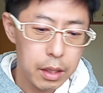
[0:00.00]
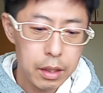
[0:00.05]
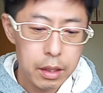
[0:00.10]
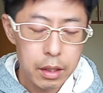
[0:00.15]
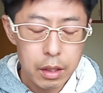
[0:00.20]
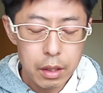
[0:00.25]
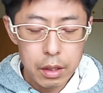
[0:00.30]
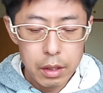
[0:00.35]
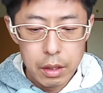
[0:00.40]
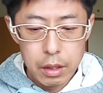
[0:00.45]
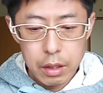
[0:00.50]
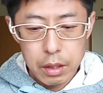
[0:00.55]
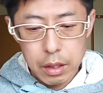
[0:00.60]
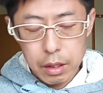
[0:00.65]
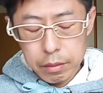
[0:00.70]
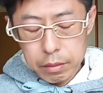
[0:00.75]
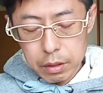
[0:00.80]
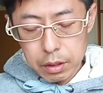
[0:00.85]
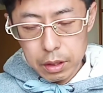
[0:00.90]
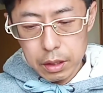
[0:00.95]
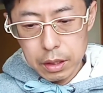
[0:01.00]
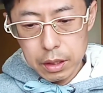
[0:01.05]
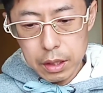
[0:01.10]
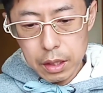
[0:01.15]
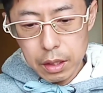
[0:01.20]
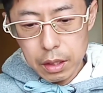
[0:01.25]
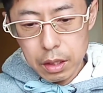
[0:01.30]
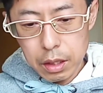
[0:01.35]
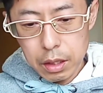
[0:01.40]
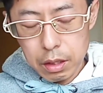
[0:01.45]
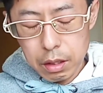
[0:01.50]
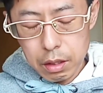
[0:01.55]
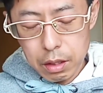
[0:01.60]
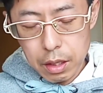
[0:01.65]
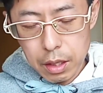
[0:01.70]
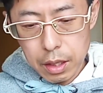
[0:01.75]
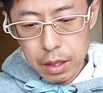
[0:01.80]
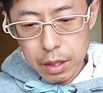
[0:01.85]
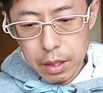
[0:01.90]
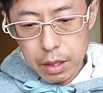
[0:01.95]
たら、多分自然
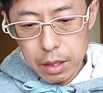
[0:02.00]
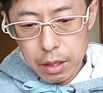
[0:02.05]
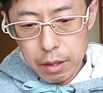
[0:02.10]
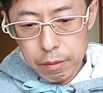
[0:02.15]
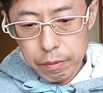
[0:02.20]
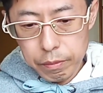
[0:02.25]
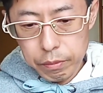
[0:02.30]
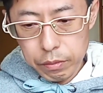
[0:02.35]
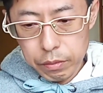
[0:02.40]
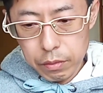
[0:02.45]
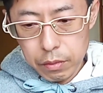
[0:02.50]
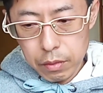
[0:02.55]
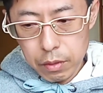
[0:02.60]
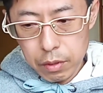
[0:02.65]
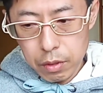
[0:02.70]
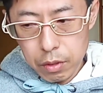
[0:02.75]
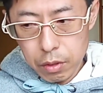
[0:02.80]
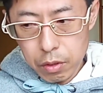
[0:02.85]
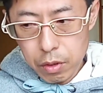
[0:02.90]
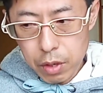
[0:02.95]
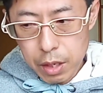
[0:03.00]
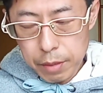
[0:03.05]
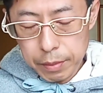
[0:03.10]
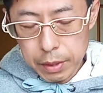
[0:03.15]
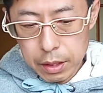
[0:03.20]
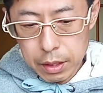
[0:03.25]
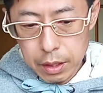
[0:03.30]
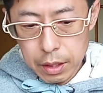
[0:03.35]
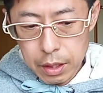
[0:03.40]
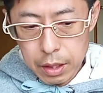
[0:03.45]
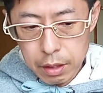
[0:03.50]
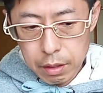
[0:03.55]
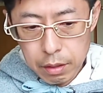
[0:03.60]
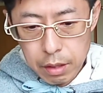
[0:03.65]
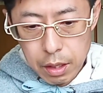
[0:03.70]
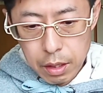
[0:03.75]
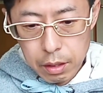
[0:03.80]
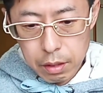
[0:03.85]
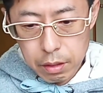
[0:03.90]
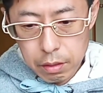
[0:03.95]
的に横浜
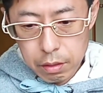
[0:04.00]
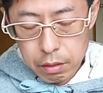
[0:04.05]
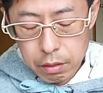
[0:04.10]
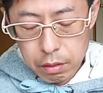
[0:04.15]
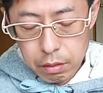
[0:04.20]
DNA